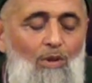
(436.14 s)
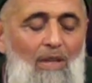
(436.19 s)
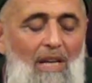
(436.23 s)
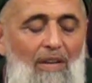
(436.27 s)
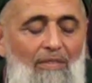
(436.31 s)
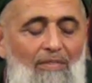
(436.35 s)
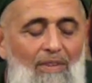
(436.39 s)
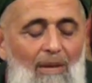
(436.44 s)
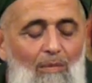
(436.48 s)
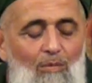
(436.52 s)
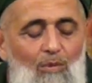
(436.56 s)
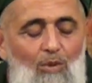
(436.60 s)

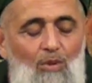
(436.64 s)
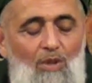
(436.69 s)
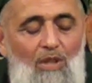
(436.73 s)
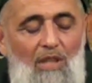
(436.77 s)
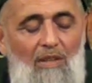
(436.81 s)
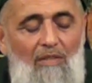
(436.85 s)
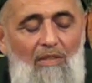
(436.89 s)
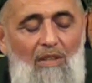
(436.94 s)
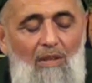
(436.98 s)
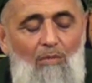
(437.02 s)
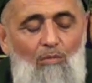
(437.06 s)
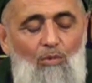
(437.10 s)
Bütün efendim
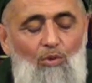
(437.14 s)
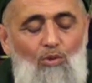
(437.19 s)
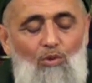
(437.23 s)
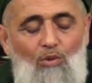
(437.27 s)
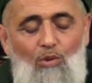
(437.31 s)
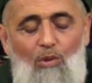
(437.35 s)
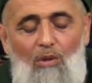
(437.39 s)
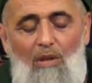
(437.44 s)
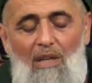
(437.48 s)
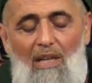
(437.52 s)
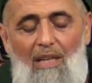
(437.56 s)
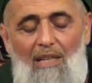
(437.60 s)
dünyevi
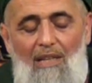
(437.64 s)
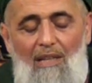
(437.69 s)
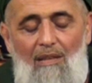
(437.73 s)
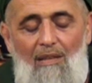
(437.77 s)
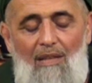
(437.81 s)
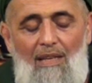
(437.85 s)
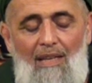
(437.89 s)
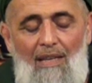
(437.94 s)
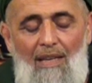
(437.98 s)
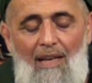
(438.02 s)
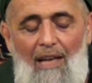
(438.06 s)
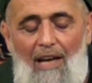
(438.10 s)

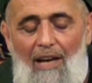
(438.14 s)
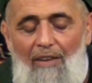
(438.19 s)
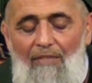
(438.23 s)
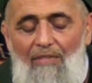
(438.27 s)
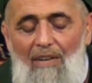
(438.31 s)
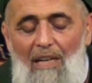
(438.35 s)
müşküllerin